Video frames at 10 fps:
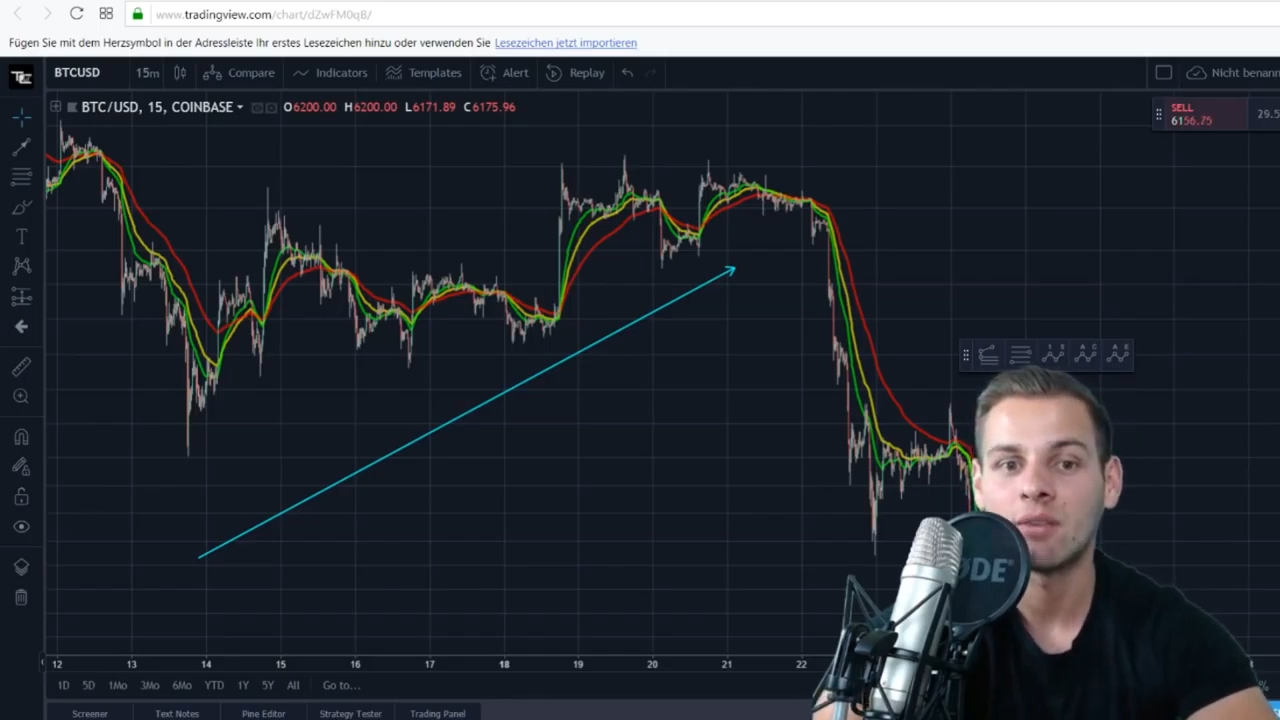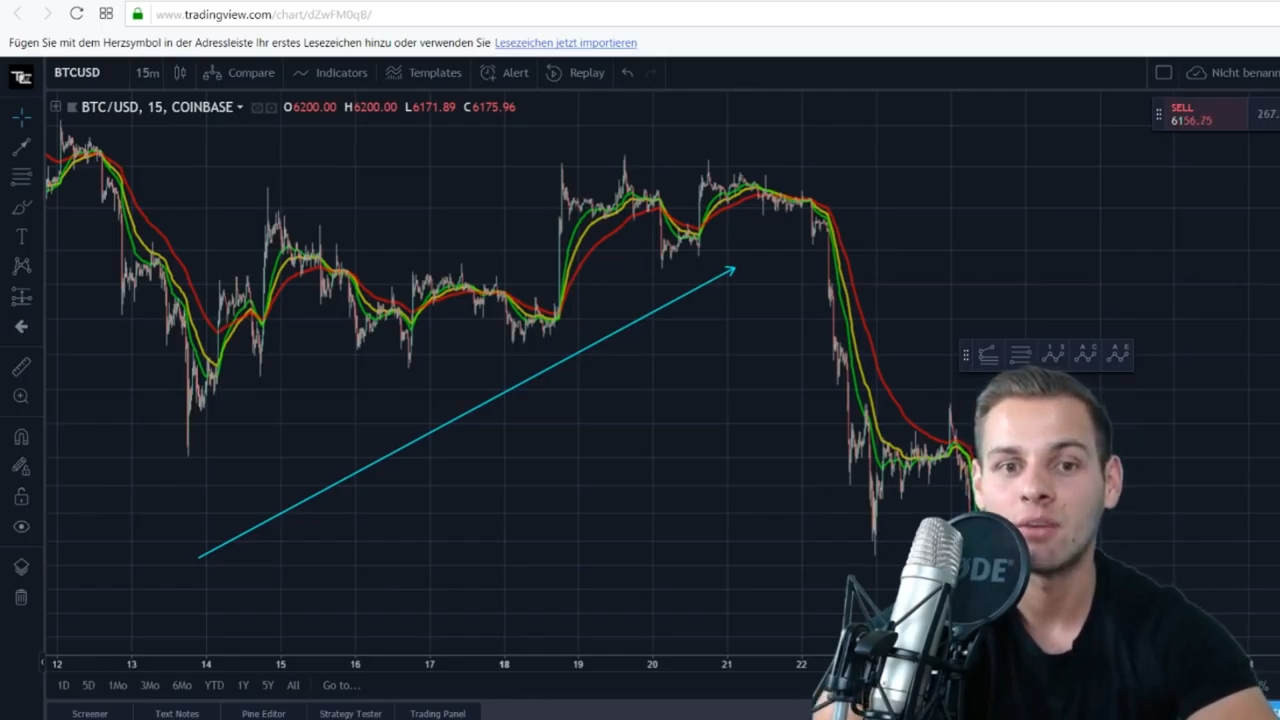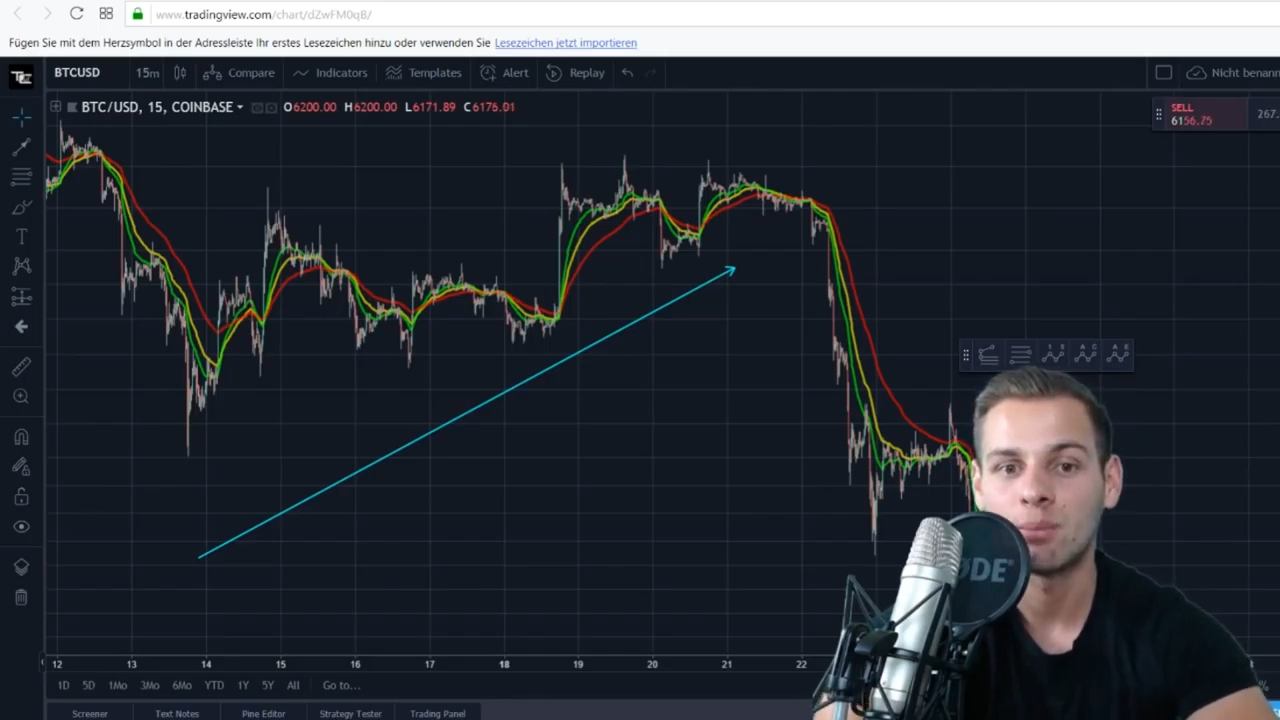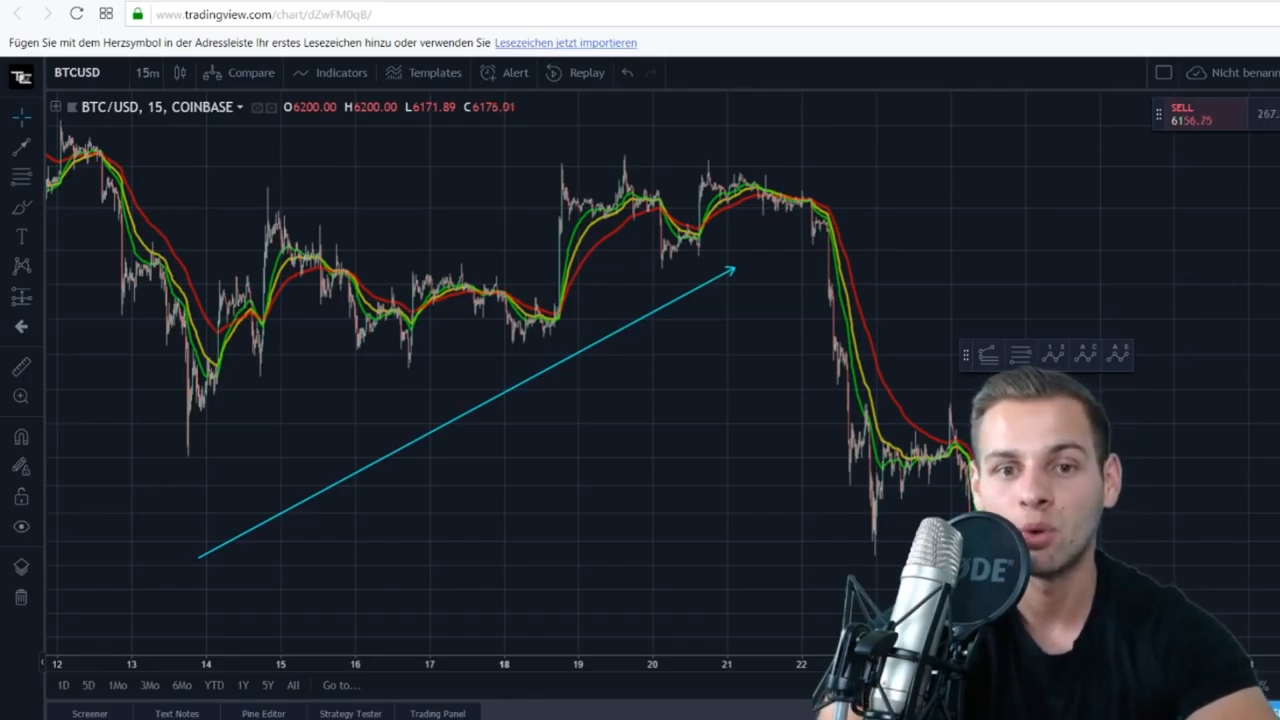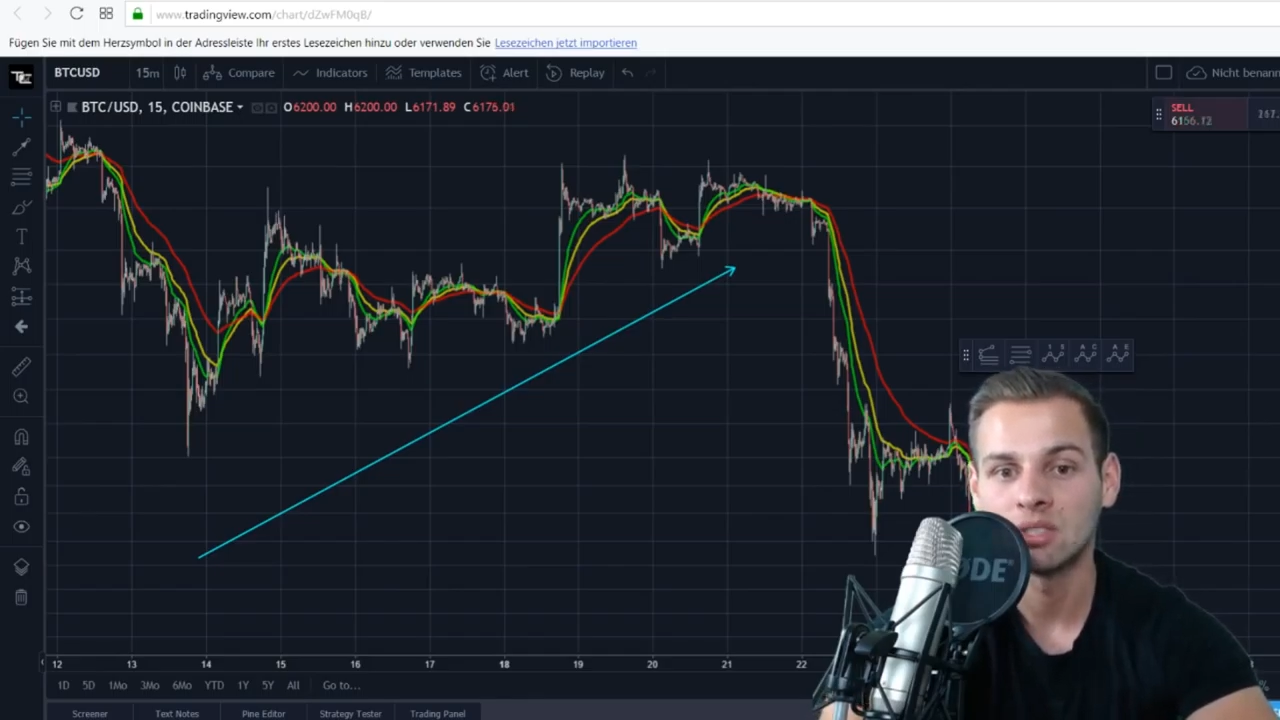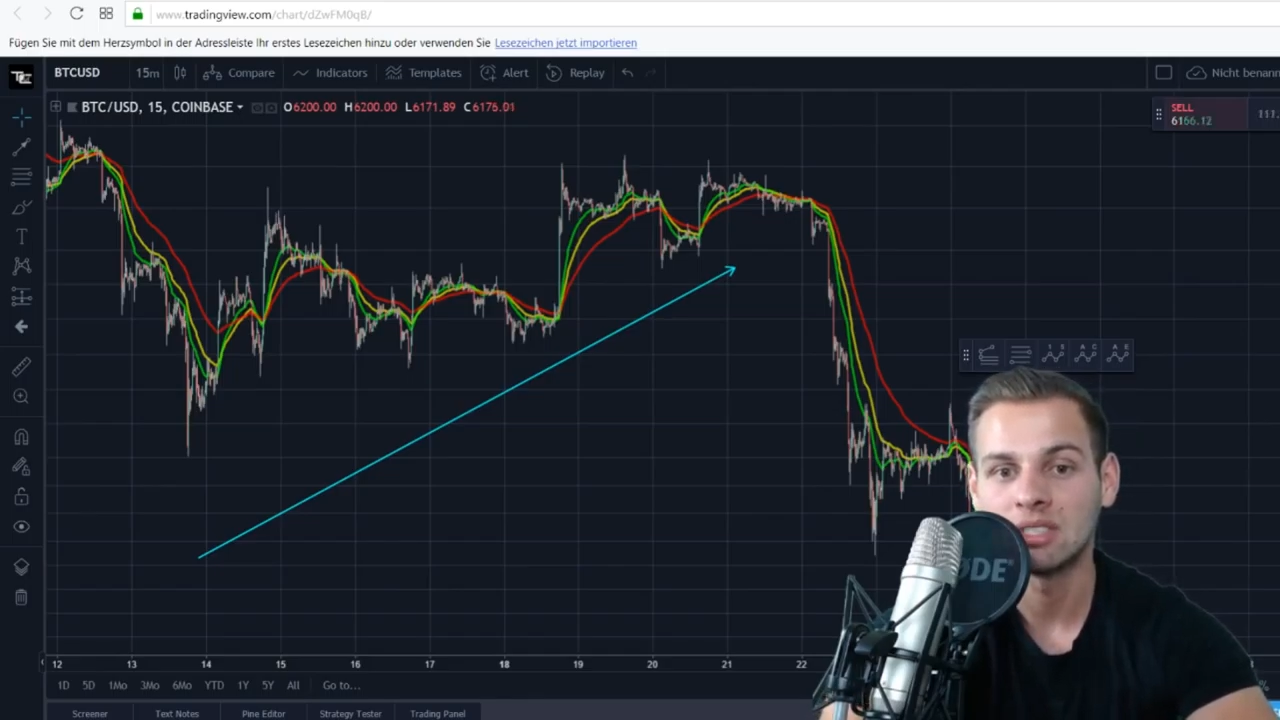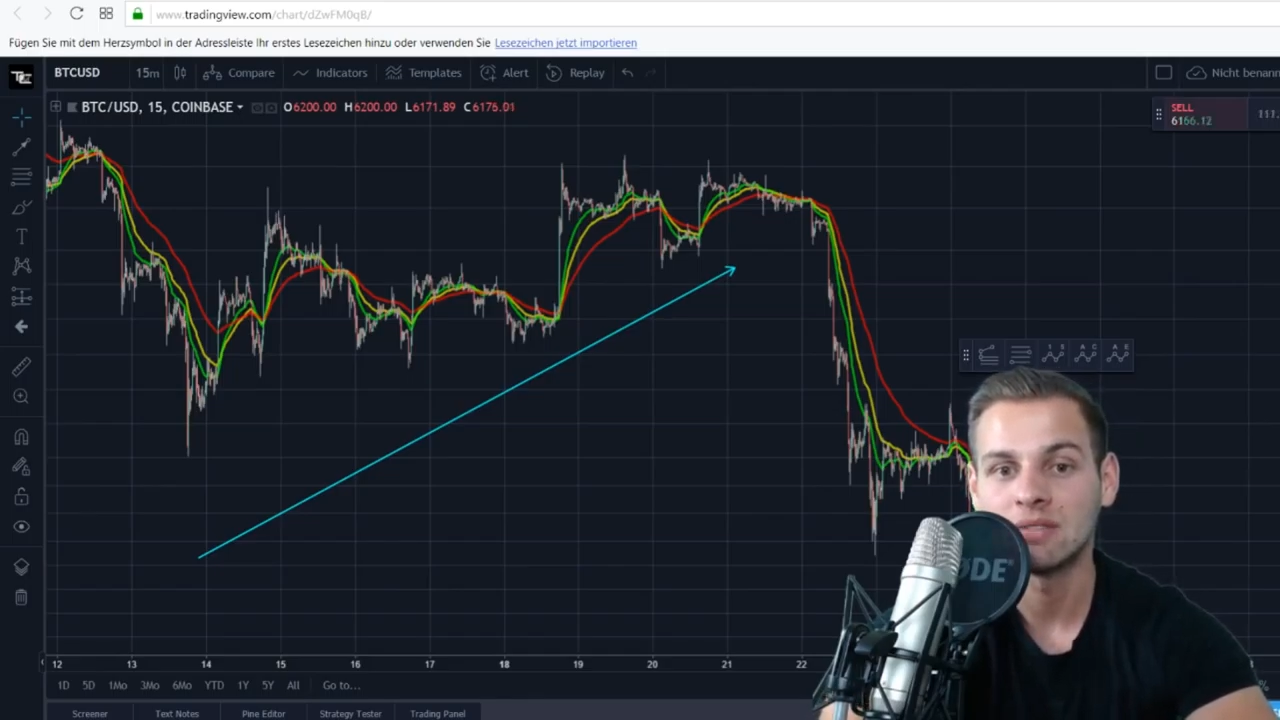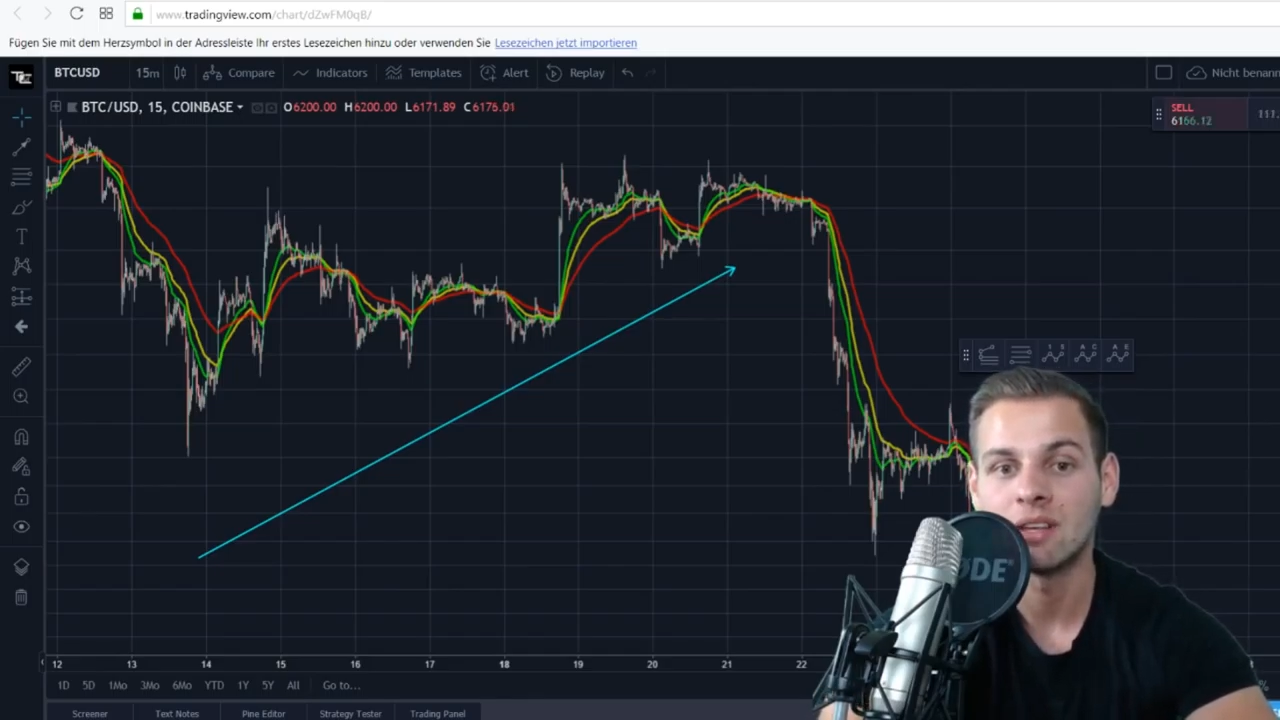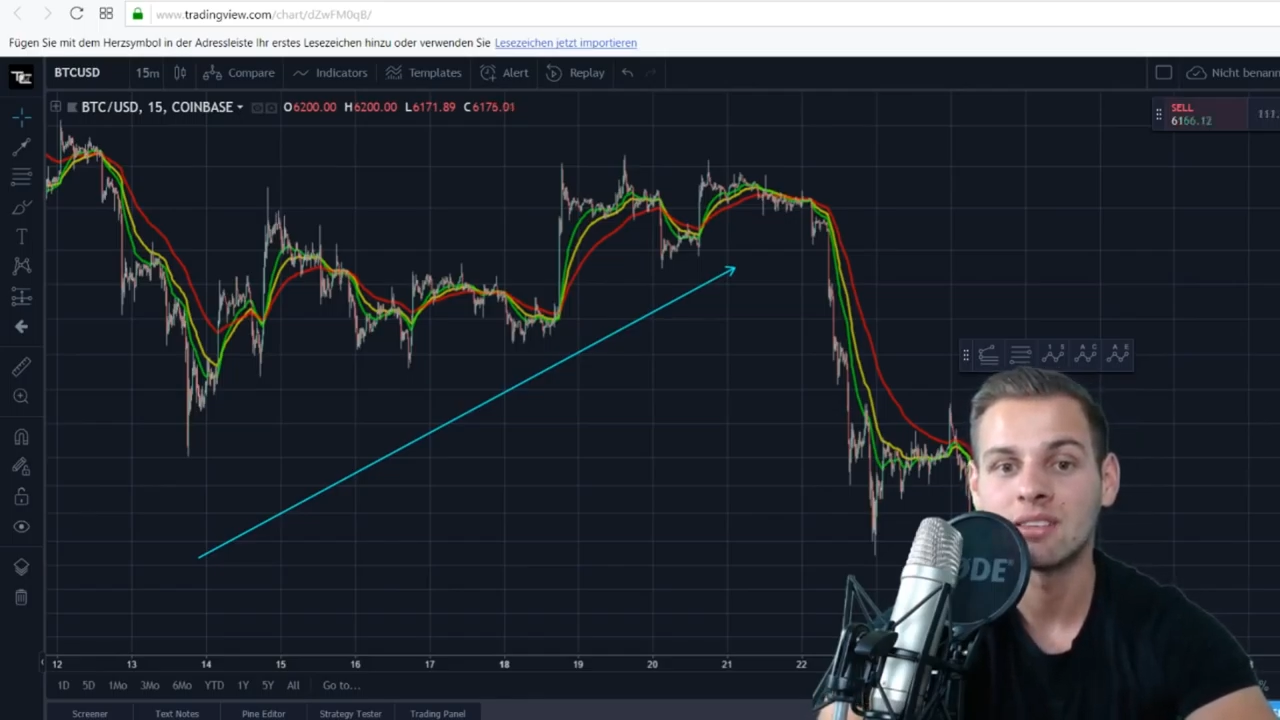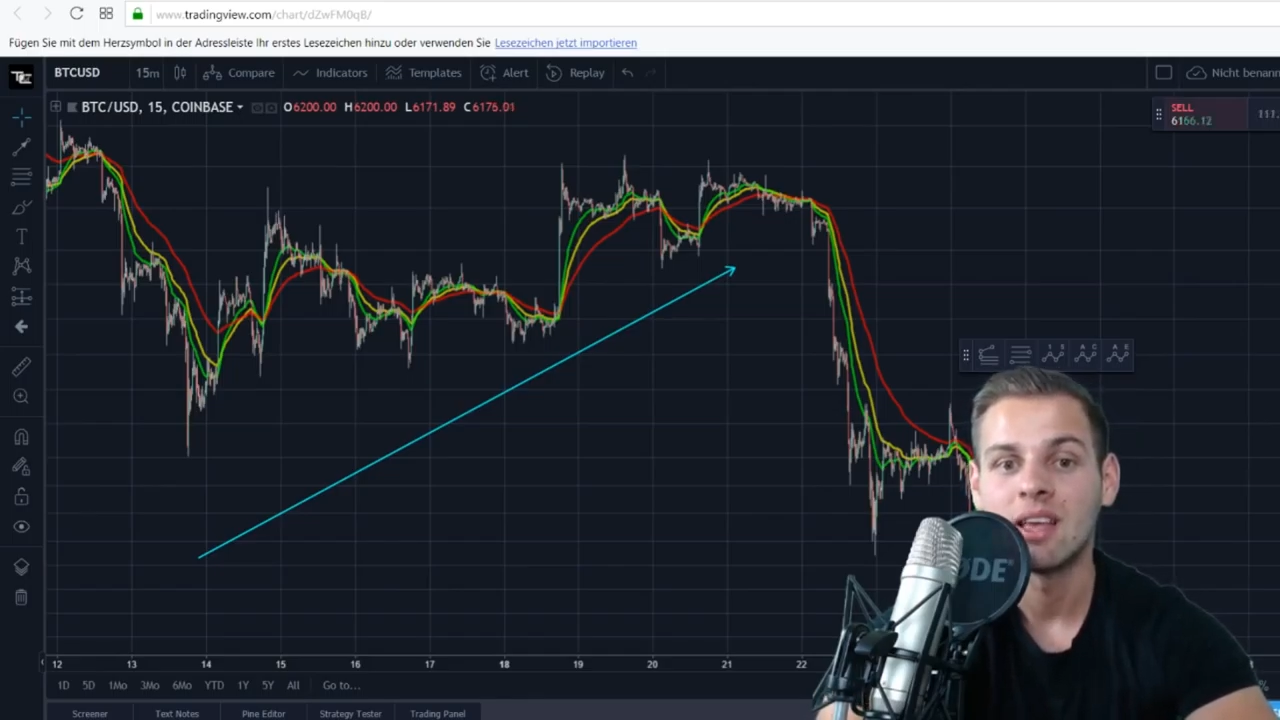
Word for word: auf ein positives